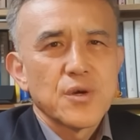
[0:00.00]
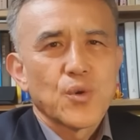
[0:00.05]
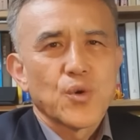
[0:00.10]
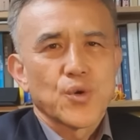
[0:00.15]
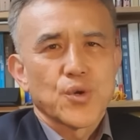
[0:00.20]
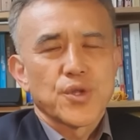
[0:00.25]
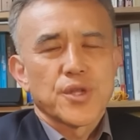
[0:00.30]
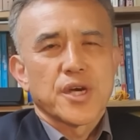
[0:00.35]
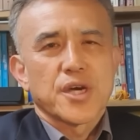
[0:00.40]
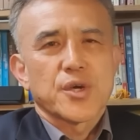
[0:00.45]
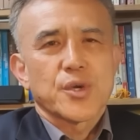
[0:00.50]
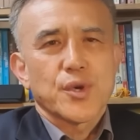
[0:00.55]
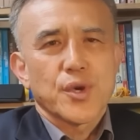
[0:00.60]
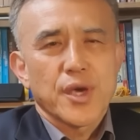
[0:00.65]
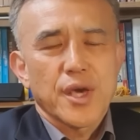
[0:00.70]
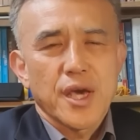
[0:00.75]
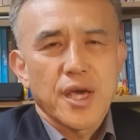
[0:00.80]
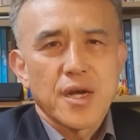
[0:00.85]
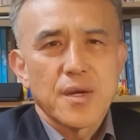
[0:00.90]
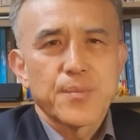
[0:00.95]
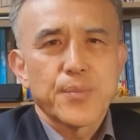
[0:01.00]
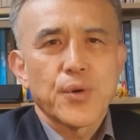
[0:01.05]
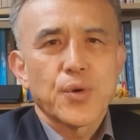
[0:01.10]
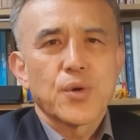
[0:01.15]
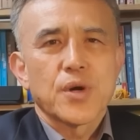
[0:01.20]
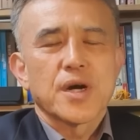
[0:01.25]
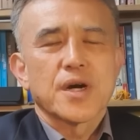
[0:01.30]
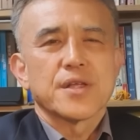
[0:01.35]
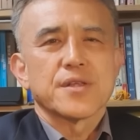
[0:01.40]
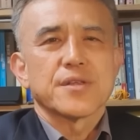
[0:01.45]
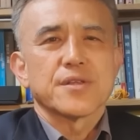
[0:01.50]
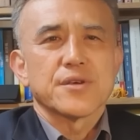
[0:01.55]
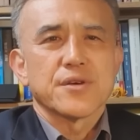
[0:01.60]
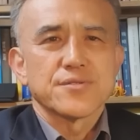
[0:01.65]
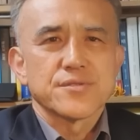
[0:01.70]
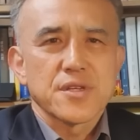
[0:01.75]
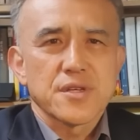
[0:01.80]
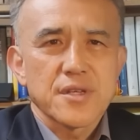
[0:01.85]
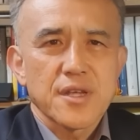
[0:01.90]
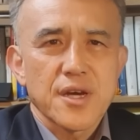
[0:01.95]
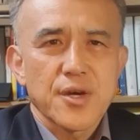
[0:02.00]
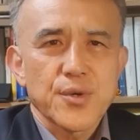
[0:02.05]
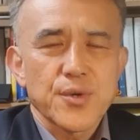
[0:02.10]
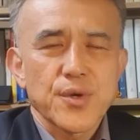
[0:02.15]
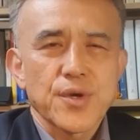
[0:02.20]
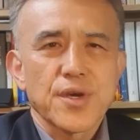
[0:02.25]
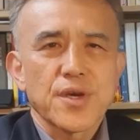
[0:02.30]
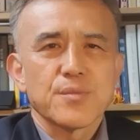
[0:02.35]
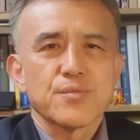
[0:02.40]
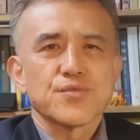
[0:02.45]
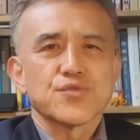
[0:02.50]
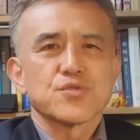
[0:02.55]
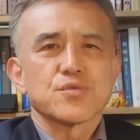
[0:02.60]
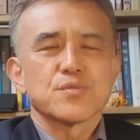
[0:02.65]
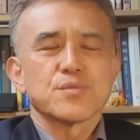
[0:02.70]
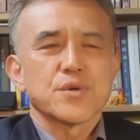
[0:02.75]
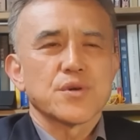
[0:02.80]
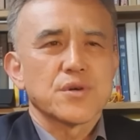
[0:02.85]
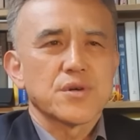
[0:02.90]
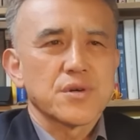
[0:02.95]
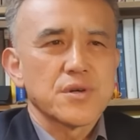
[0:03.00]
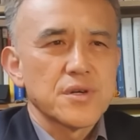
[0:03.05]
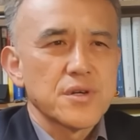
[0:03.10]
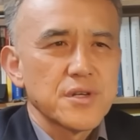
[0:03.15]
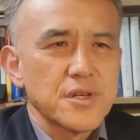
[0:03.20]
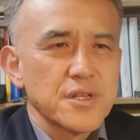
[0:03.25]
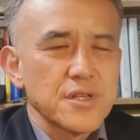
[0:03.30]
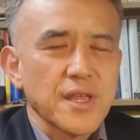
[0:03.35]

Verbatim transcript: 고려대학교의 엘포관, 연세대학교의 무슨 뭐